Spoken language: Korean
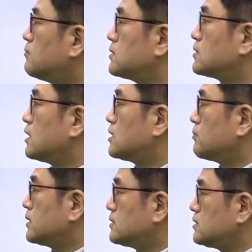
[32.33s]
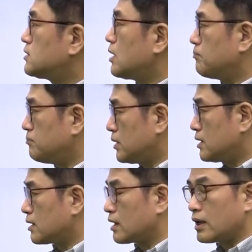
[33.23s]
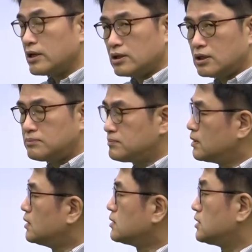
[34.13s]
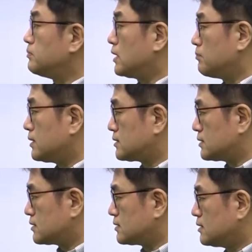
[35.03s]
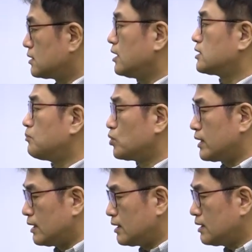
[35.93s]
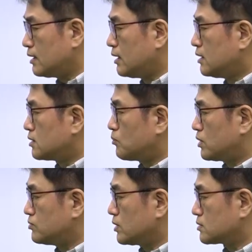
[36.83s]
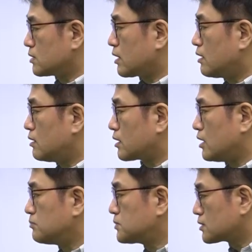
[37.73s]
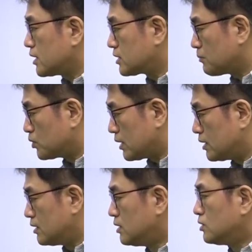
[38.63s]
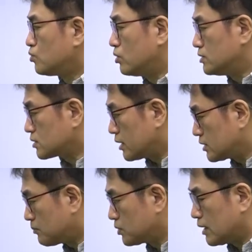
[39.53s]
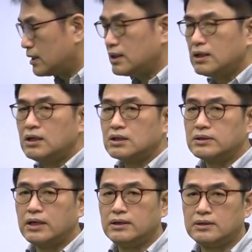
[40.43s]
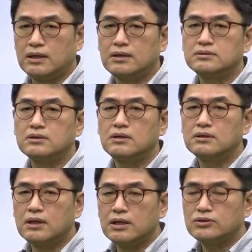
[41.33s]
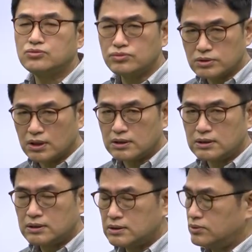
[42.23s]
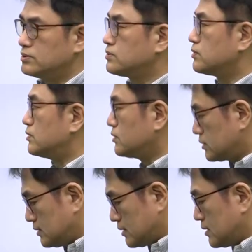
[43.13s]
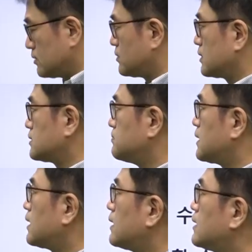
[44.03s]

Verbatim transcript: 먼저 데이터베이스 시스템에 대한 개념, DBMS, 데이터 모델, 모델 중에서 어, 개념적 데이터 모델, 논리적 데이터 모델, 데이터 설계 순서, 네, 이런 식으로 진행을 하도록 하겠습니다.